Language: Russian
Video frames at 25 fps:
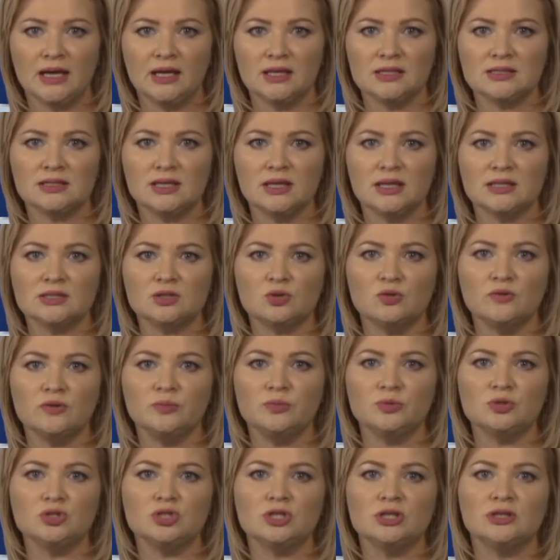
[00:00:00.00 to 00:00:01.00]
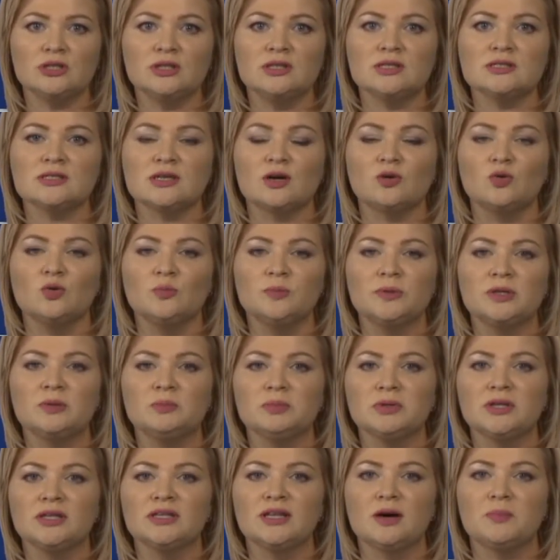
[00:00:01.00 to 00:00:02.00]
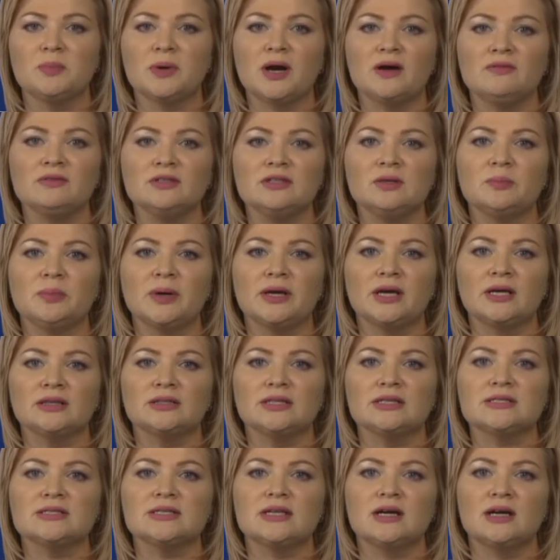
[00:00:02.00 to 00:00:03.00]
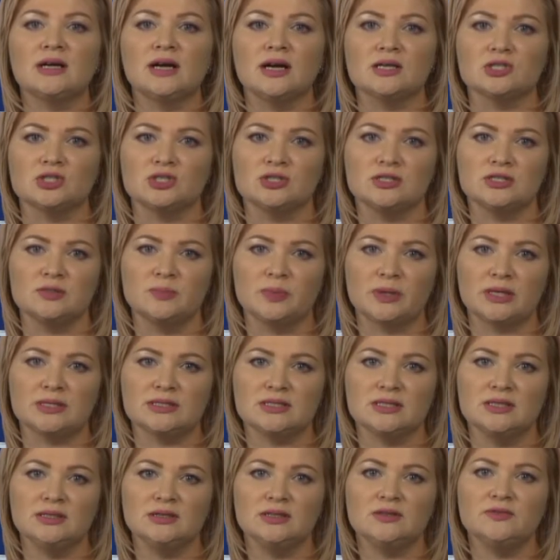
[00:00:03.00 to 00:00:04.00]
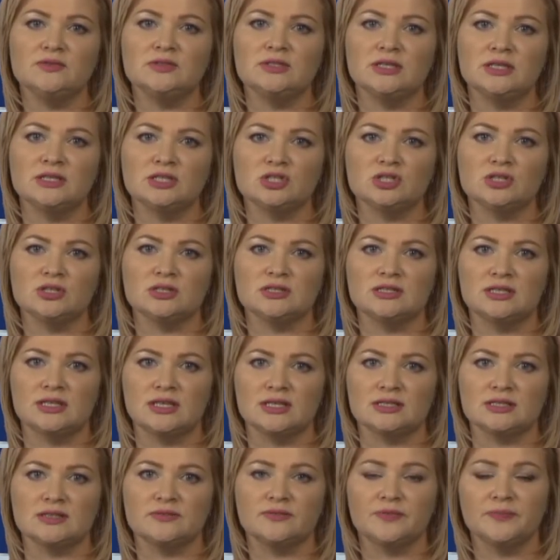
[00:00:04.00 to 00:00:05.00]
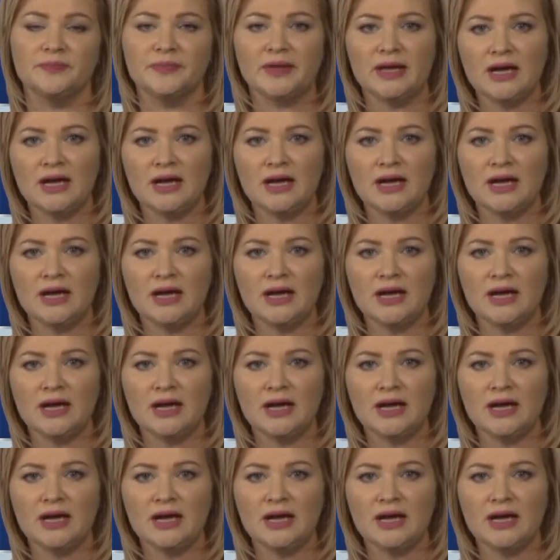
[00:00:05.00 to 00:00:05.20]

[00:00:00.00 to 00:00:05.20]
Из городского бюджета на закупки было на направлено порядка 46% денежных средств.